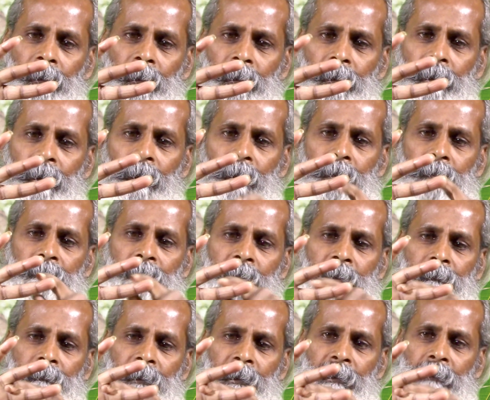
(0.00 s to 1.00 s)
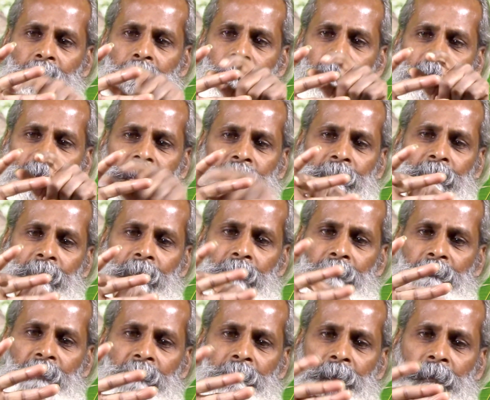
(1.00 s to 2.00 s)
இங்கேயும் விரிவடையும் பொழுது
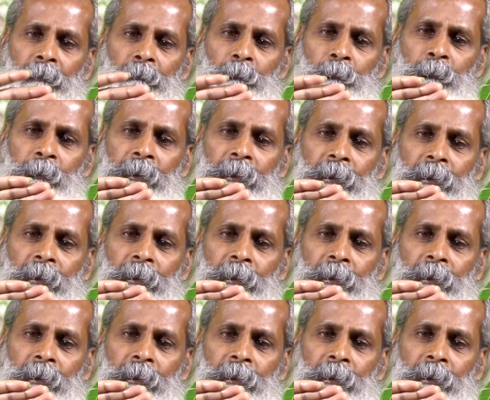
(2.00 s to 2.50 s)
இங்கேயும் விரிவடையும் ஒரு